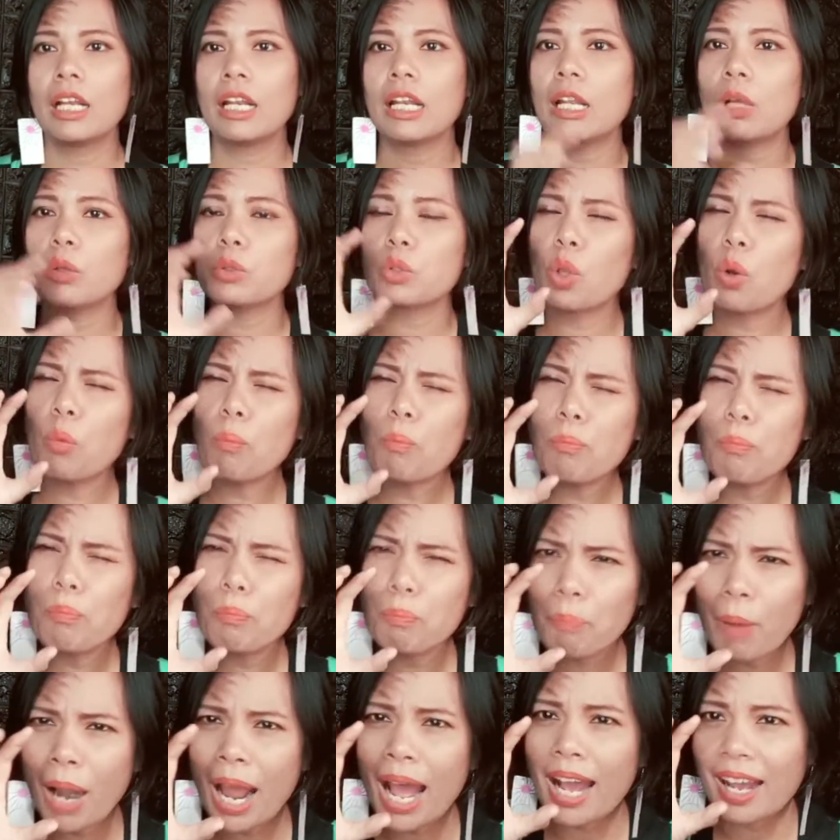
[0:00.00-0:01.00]
เราต้อง
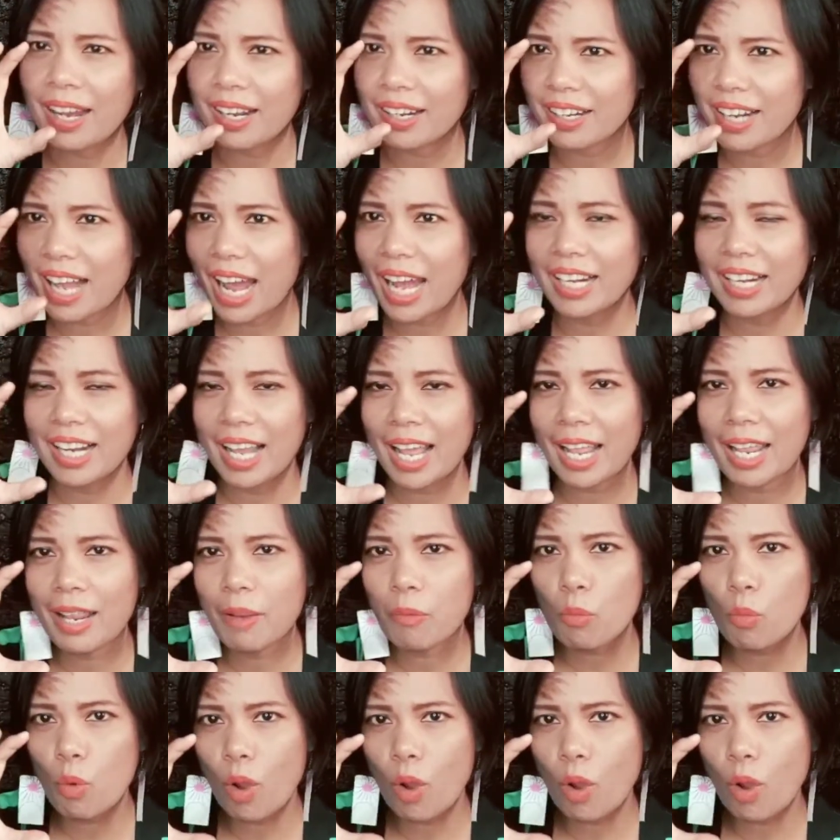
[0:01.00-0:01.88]
ผลักดันให้